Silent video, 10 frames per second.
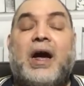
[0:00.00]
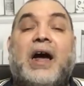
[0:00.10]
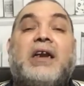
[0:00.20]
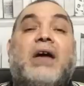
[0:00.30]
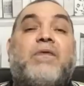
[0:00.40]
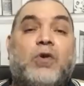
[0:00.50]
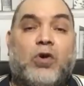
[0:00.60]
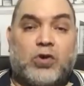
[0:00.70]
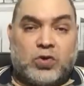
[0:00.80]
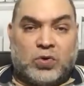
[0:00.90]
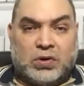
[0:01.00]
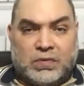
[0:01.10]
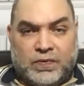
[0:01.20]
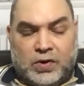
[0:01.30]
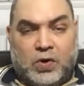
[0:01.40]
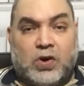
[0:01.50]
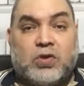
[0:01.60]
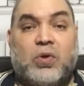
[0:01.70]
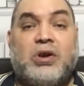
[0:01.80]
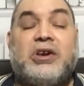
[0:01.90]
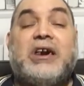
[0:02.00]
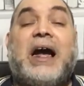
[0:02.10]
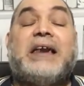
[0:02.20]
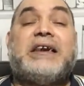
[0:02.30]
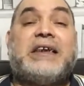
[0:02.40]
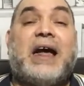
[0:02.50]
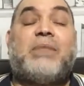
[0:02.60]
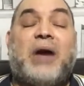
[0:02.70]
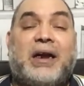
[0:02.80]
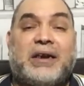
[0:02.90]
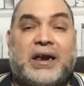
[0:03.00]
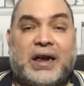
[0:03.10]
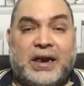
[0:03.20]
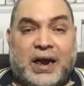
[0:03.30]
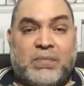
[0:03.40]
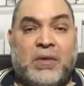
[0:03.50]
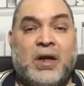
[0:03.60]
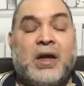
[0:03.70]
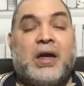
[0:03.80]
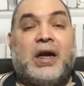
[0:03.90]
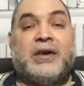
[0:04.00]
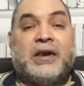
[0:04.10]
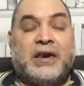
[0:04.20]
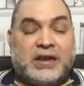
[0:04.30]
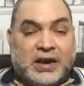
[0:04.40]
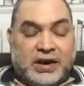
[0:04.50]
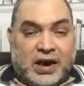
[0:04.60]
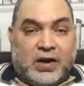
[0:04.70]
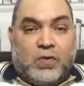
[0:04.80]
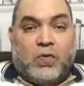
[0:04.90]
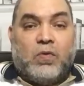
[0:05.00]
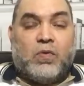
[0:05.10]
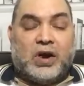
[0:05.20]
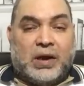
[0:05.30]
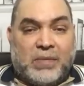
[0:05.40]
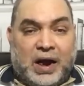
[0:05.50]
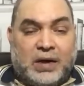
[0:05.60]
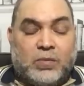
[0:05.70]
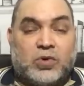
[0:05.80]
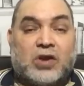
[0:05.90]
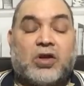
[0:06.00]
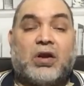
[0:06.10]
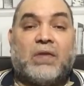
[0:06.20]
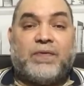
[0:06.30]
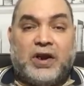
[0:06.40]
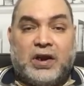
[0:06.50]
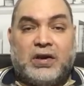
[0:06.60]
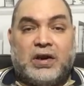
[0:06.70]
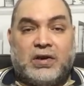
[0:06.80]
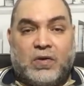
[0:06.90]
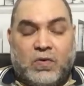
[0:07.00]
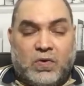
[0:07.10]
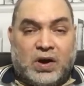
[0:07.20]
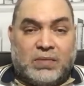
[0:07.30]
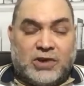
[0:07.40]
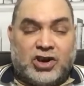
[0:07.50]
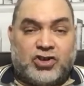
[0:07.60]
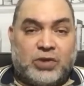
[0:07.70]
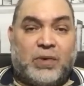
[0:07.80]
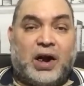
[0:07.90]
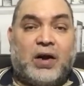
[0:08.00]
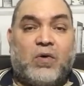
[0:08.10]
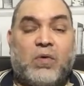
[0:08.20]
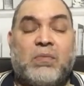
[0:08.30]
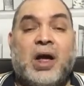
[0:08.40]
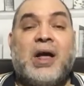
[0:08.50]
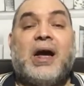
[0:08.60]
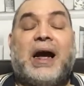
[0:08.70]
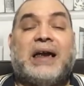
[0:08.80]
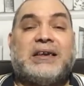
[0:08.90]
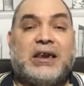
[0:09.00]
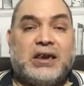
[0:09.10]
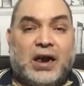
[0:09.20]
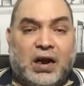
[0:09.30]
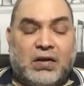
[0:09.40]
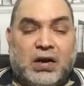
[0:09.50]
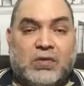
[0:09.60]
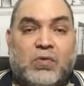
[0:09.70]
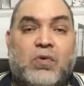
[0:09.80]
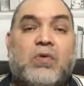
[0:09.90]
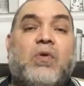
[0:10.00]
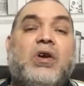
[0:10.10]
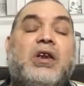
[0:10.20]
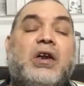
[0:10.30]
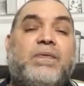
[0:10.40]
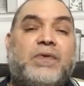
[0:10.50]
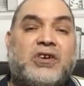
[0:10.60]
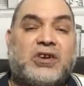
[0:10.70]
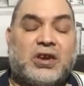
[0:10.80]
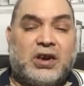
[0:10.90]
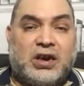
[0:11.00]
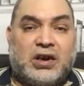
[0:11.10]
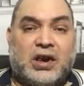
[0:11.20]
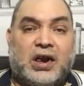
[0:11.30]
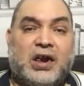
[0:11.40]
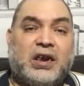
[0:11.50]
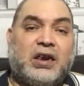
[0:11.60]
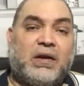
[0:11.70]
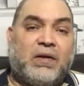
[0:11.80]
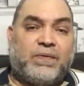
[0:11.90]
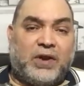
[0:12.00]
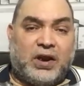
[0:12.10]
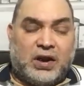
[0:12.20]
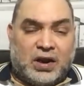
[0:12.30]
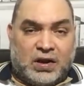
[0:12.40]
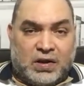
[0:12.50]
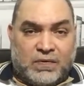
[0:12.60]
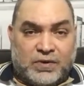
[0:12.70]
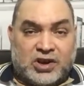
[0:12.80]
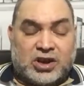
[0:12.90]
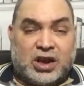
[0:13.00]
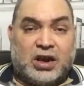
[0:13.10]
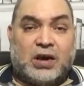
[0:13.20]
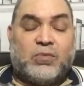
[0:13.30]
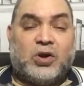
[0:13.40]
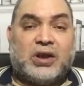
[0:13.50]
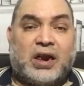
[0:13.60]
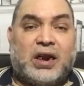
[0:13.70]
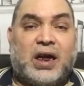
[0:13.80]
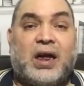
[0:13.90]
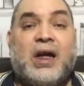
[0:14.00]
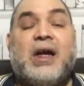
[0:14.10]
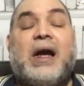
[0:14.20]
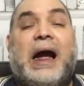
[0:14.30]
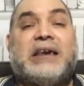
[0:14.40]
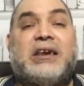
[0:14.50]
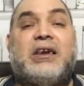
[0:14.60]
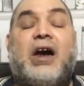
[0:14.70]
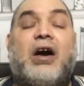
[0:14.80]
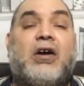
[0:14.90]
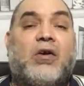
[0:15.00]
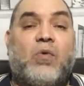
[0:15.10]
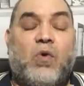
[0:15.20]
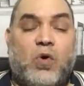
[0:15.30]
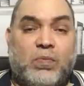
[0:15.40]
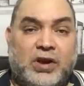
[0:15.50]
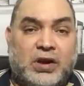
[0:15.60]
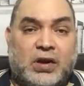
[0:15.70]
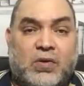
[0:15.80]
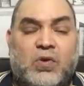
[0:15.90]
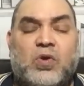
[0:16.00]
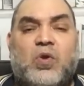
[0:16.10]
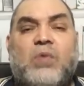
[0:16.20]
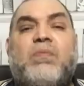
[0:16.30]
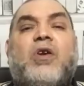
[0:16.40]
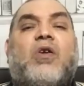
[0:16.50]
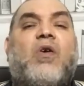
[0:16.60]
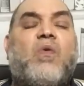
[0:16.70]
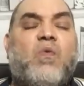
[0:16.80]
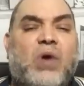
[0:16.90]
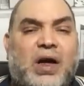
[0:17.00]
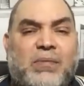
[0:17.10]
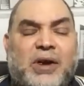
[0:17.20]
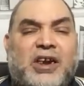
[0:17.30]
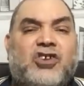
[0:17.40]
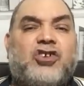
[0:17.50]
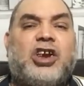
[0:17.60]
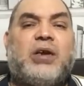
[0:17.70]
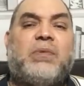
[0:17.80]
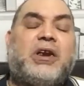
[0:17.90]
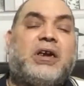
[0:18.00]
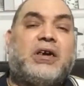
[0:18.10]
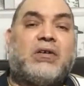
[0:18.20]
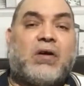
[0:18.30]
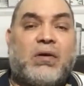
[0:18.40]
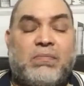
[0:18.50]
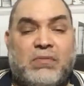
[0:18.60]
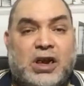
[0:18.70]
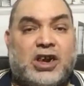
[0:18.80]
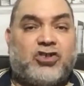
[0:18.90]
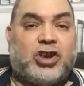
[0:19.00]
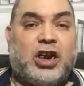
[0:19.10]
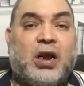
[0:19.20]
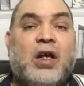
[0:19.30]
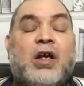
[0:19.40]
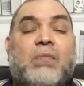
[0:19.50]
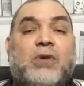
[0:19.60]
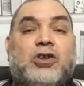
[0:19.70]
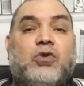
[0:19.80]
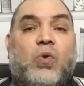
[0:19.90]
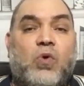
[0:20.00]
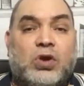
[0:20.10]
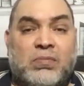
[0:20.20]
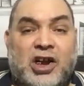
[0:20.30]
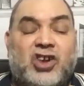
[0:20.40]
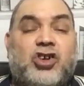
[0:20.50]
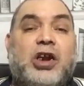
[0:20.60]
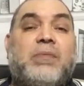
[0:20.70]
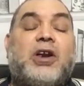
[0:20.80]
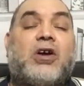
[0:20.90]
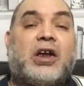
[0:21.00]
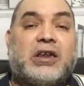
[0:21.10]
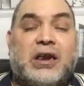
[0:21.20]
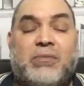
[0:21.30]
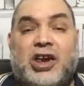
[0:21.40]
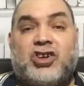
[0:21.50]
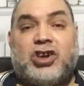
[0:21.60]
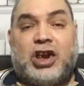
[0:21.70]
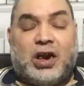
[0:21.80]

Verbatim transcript: قال لك في الأردن في الأردن يعني ده معنى الكلام ان نتنياهو والجماعه المتطرفين اللي هو ماشي معاهم عايزين يهجروا كل الفلسطينيه اللي في آه، فلسطين المحتله عايزين يهجروهم الى الاردن بالقوه ماشي بالاجرام ماشي بالضغوط ماشي بالقتل ماشي